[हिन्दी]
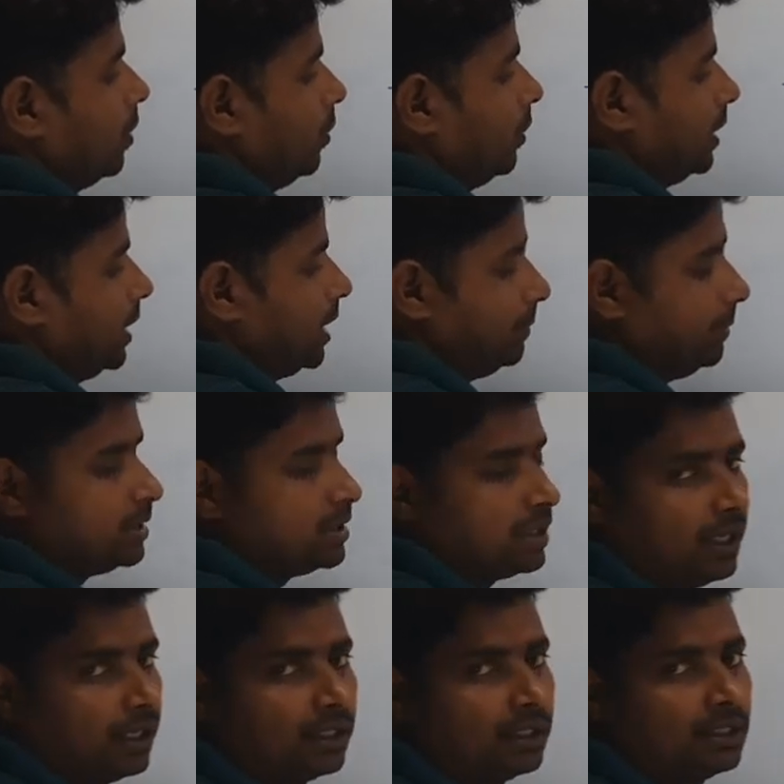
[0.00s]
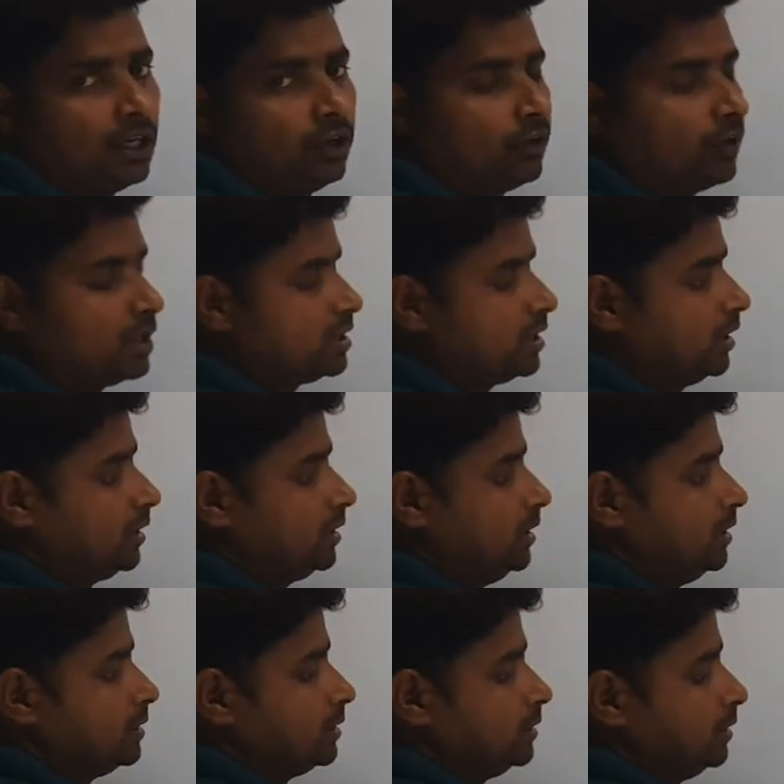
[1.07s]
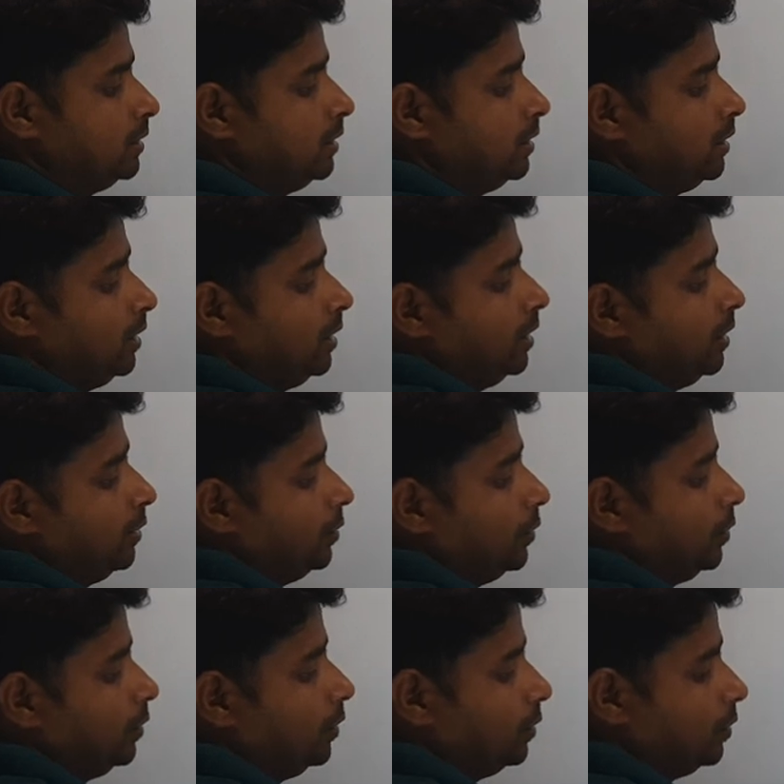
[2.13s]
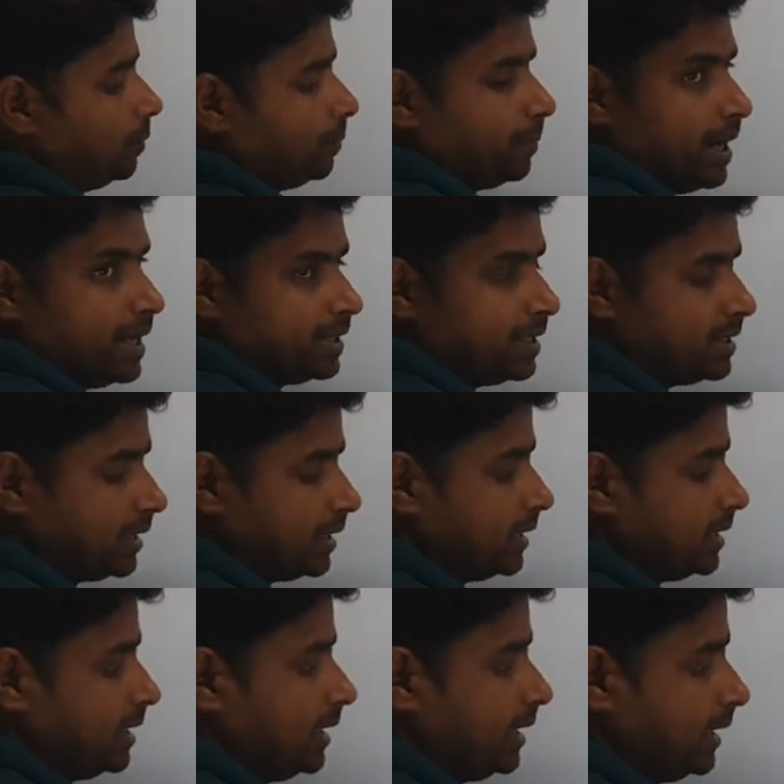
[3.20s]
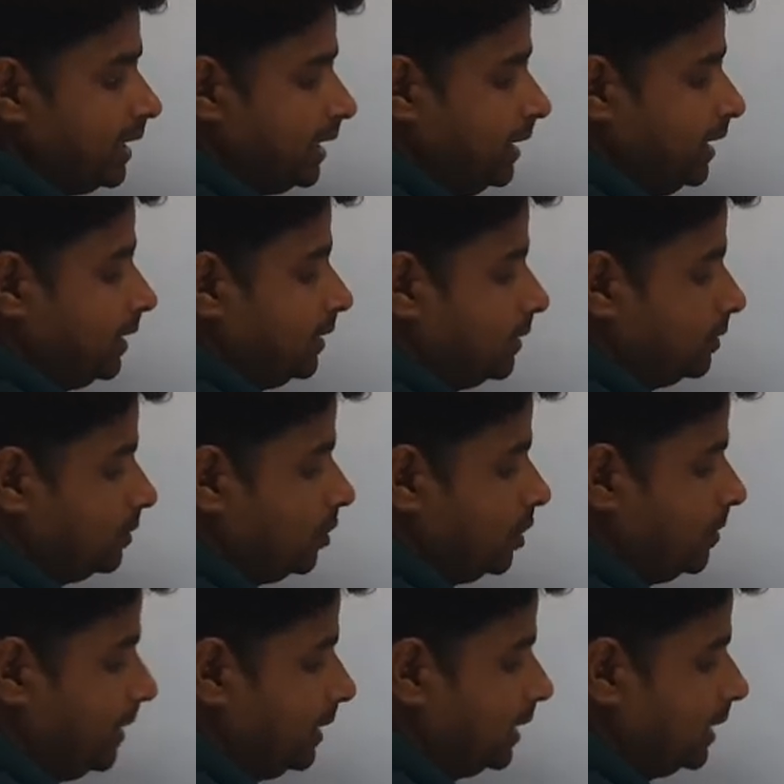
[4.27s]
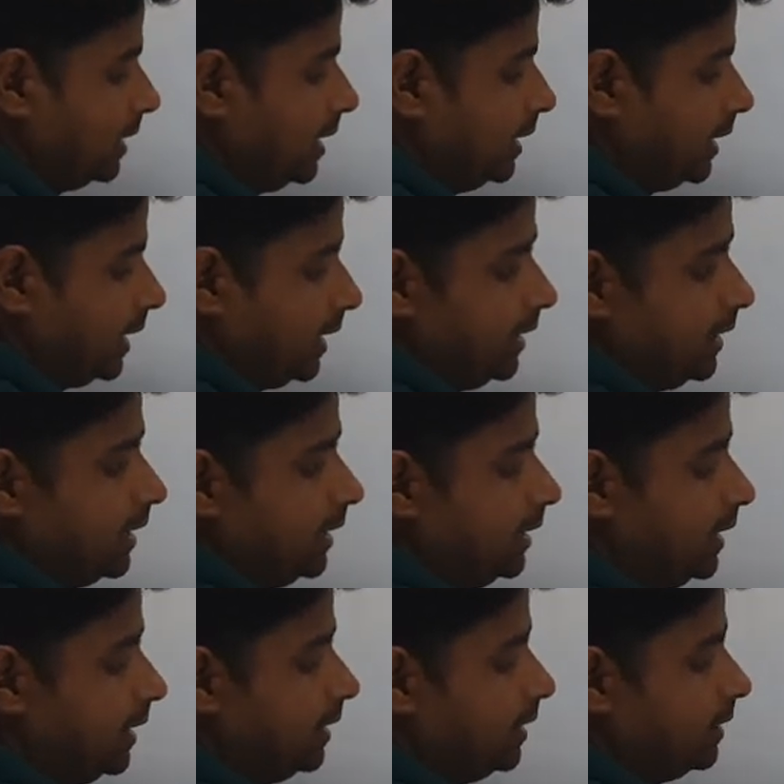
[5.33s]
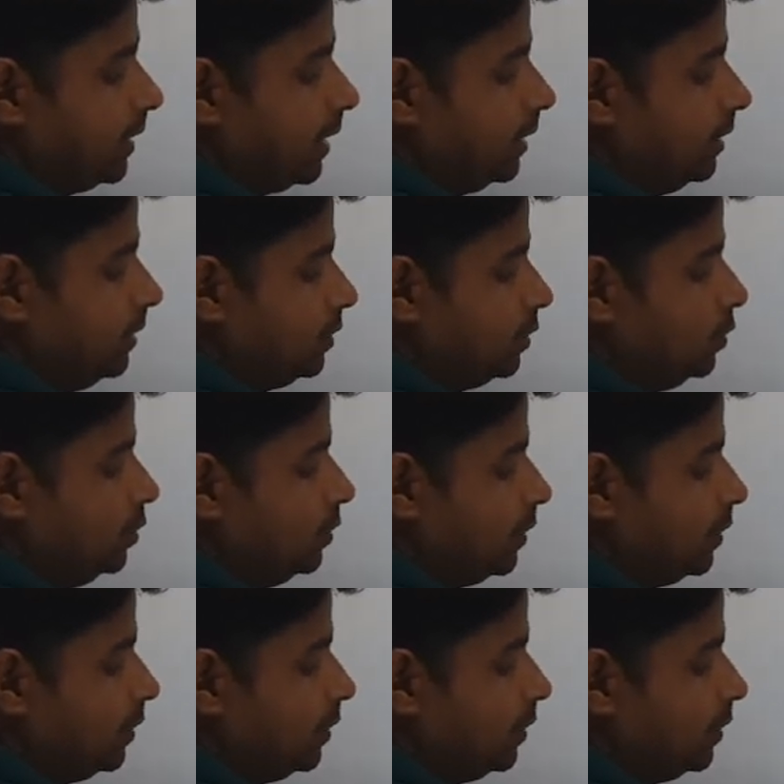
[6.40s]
और यहाँ पे छः कितना आ जाएगा छत्तीस ओ पैंतीस से कितना जाता है एक तो रिमाइंडर कितना जाएगा एक आ जाएगा इंटू